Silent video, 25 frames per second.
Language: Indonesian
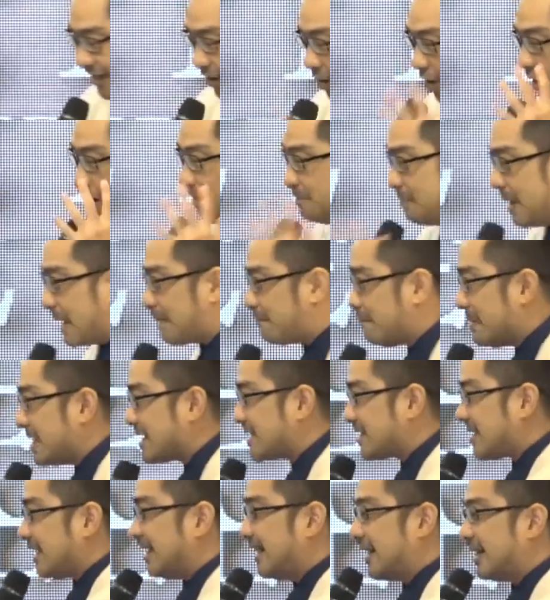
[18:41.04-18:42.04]
ombak
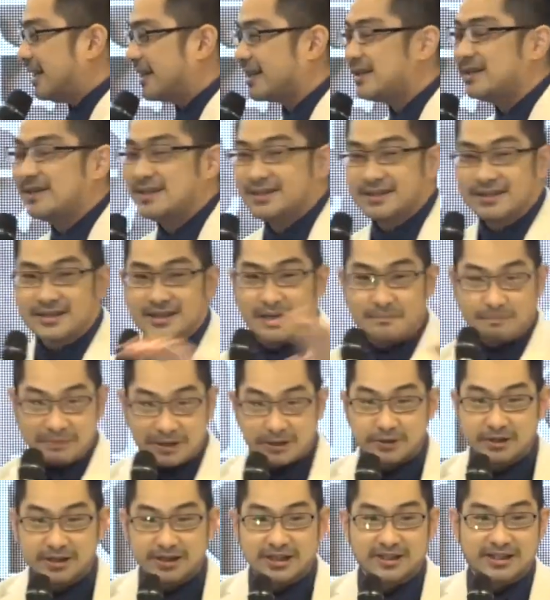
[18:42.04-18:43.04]
besar, tapi itu
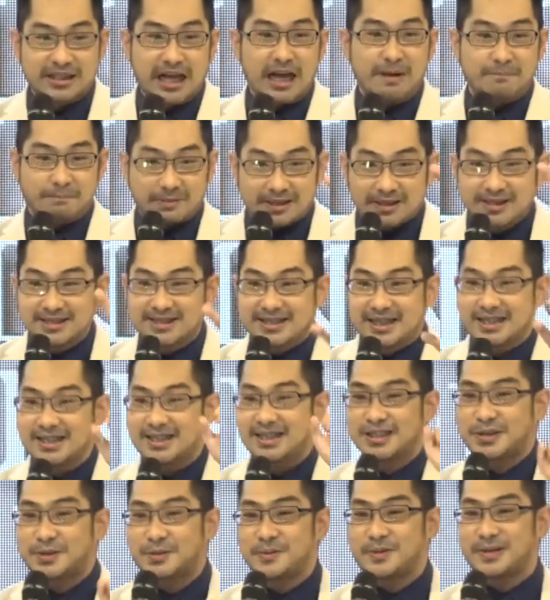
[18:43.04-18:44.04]
tetap rencana
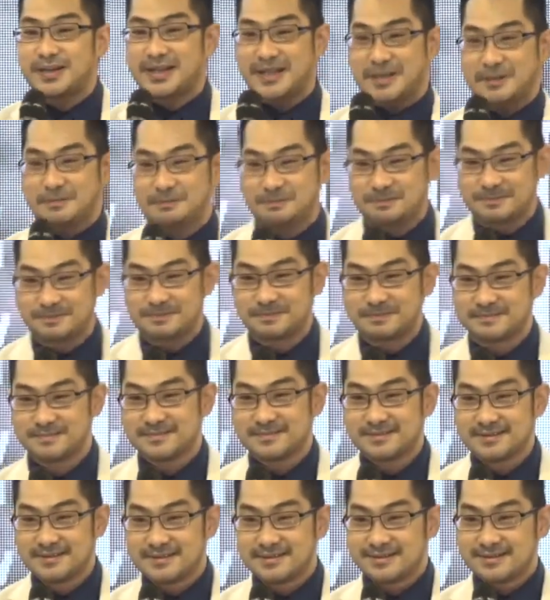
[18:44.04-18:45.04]
Tuhan.
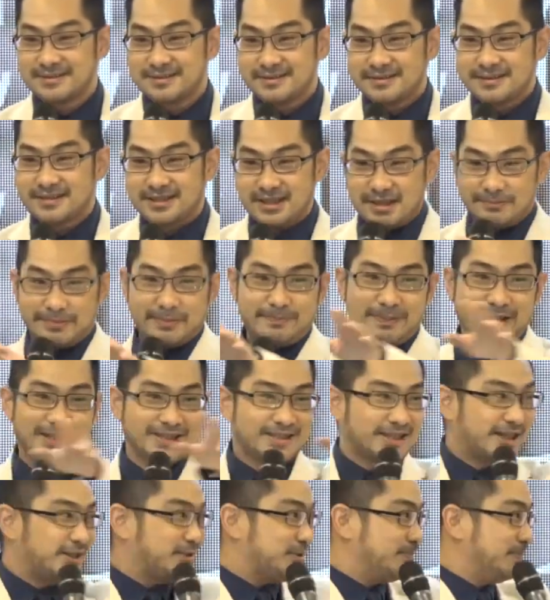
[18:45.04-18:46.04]
Kenapa pada
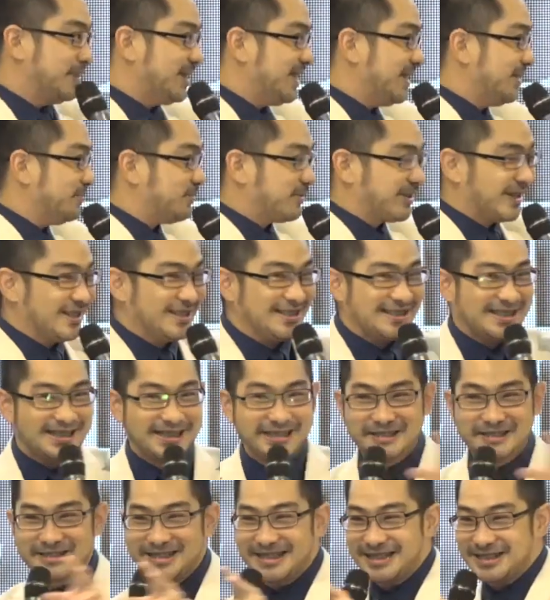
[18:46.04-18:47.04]
serius begini mukanya
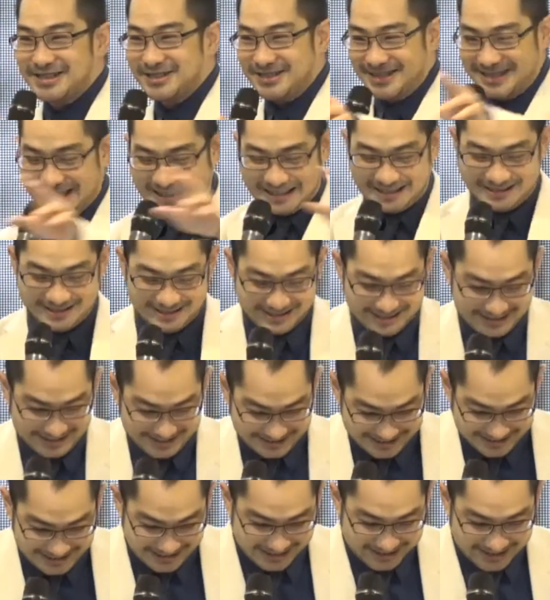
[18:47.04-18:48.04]
gitu ya.
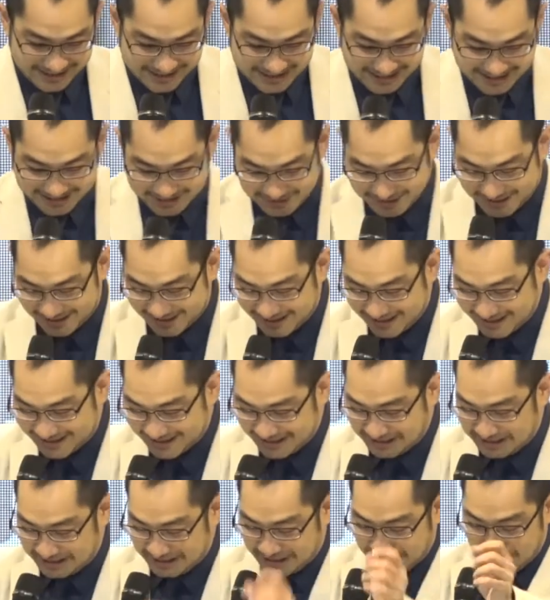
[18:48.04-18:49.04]
Ganteng ya saudara
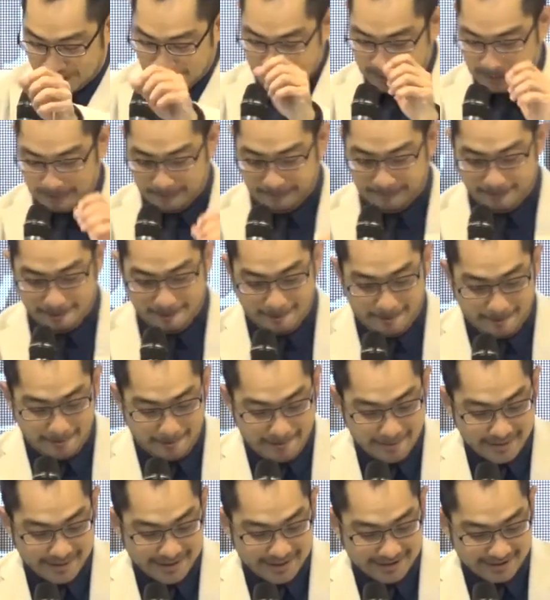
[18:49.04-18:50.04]
saya ya.
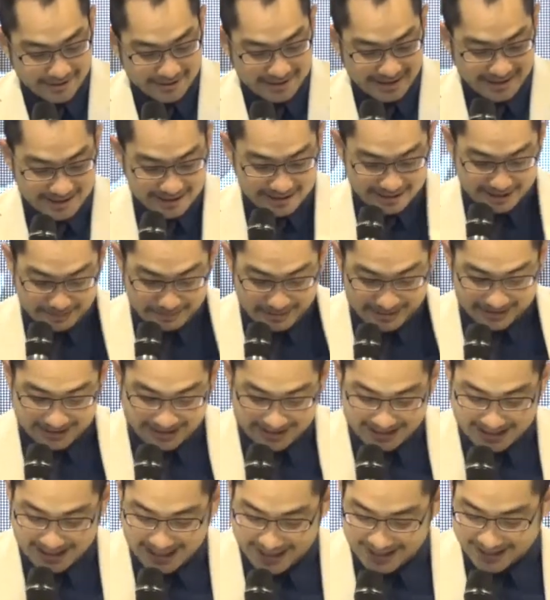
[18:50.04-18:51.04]
Kalau ganteng emang dari
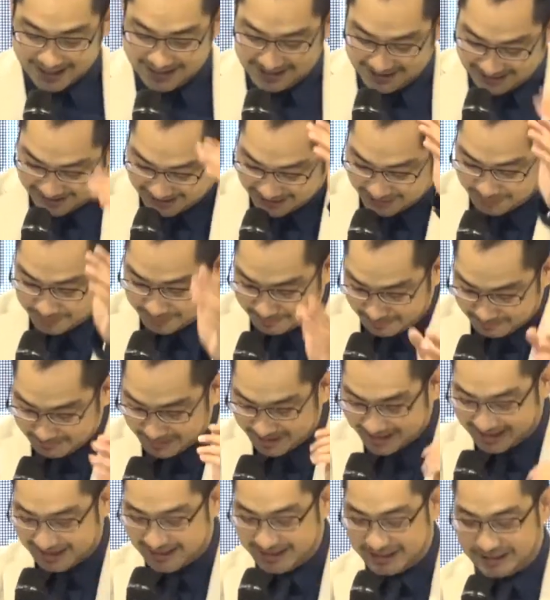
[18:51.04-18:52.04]
lahir gitu memang
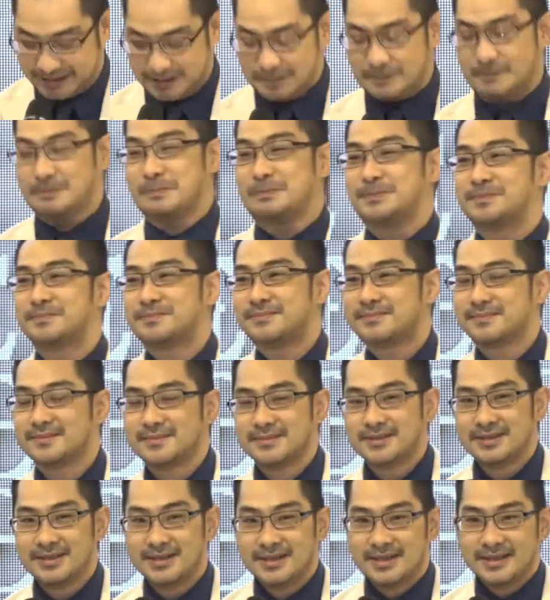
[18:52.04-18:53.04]
ganteng.
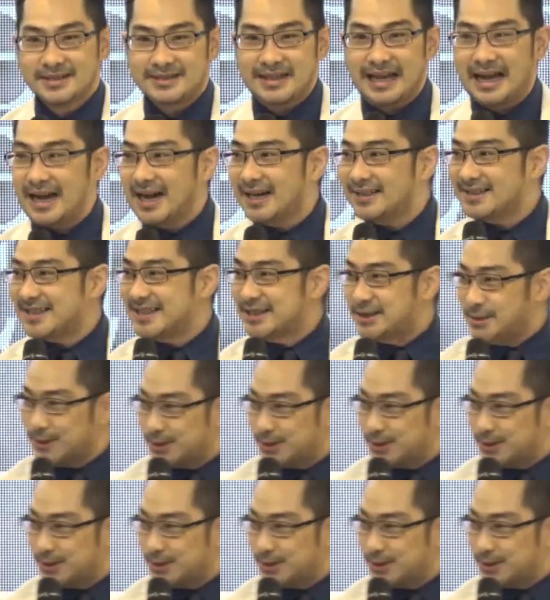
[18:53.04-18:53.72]
Taat itu